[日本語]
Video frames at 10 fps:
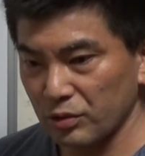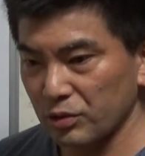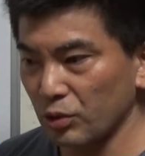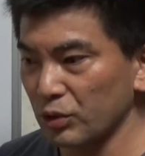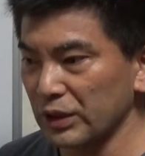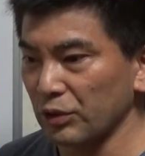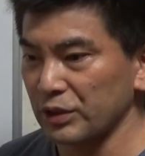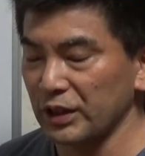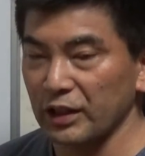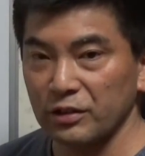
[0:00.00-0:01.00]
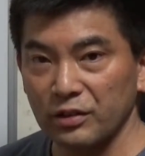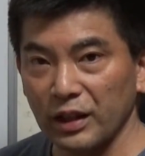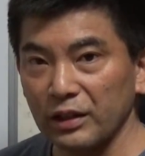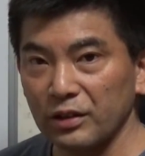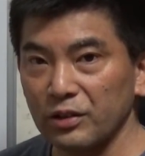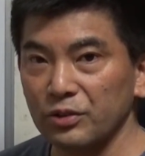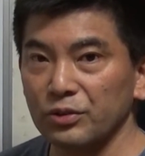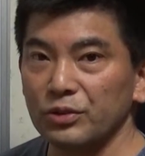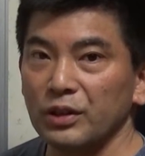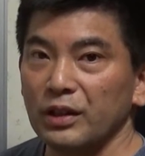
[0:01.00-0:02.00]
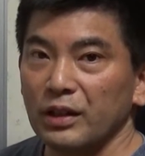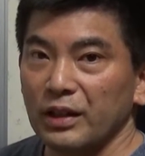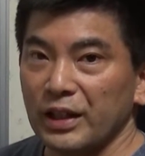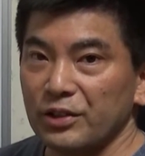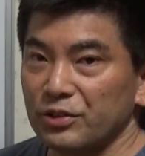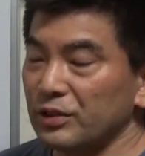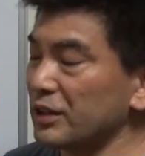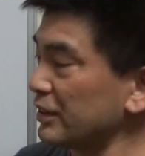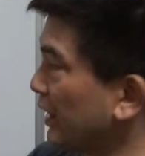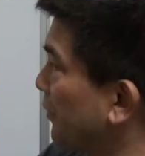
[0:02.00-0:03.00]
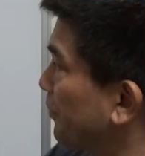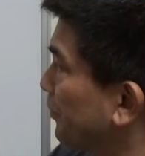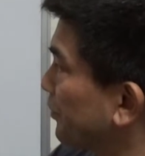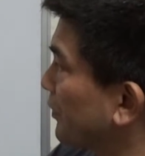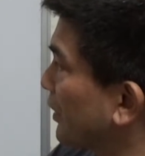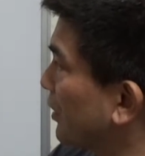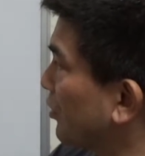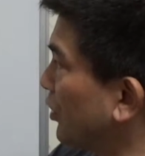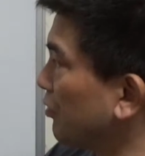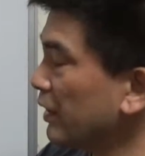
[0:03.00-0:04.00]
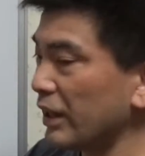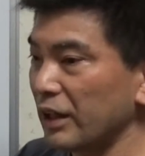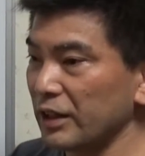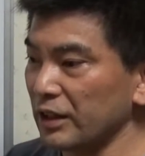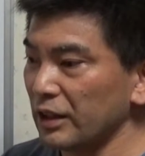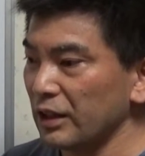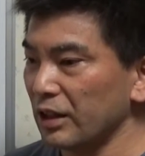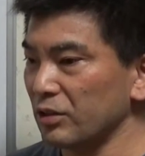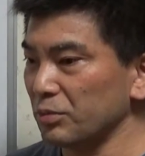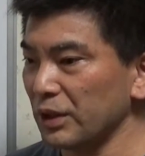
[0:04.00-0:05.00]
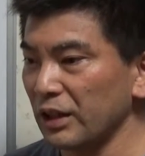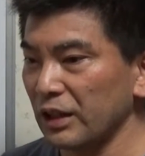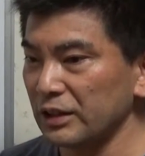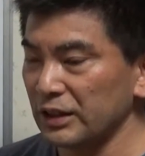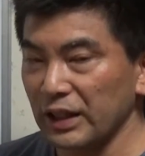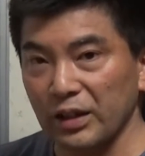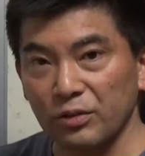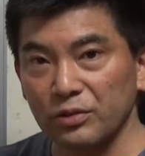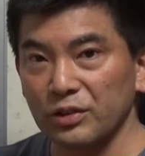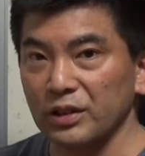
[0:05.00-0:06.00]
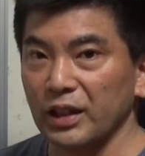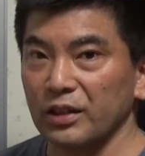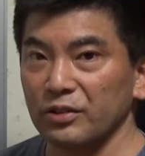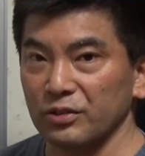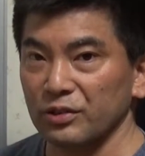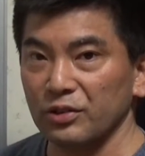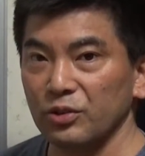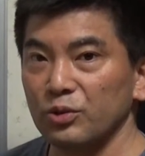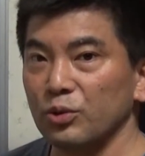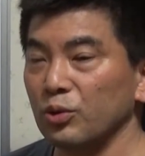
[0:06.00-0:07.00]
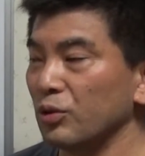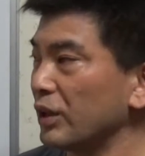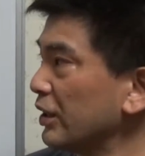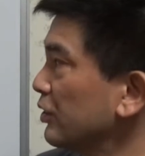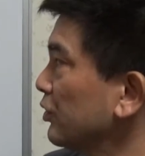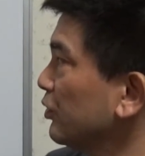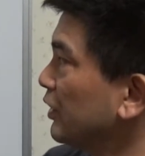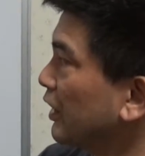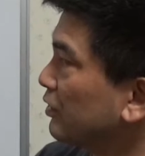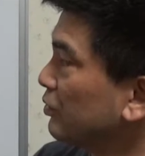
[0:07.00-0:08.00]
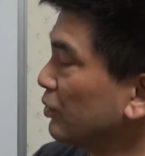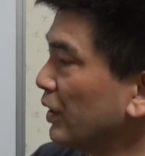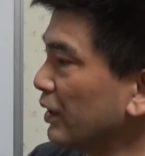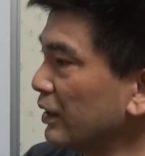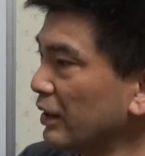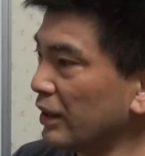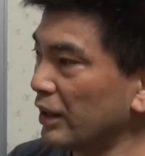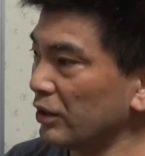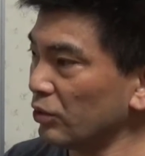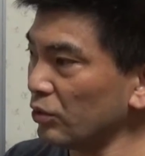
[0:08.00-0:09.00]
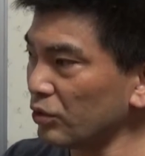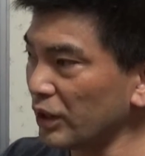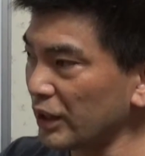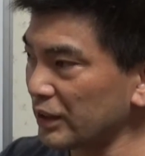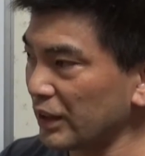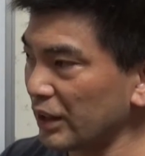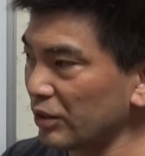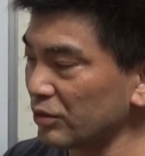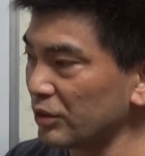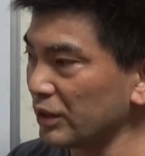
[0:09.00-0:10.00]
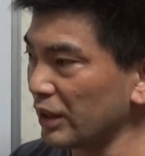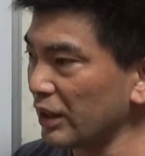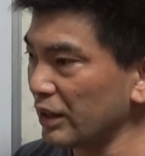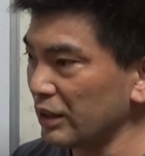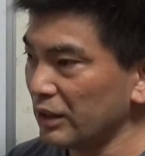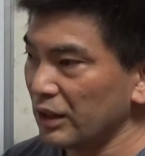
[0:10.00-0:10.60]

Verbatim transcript: 操作をしていくかっていう練習ですね。これはやはり、無駄な力を抜いていくということが必要になるので、どのぐらい力を抜いたら、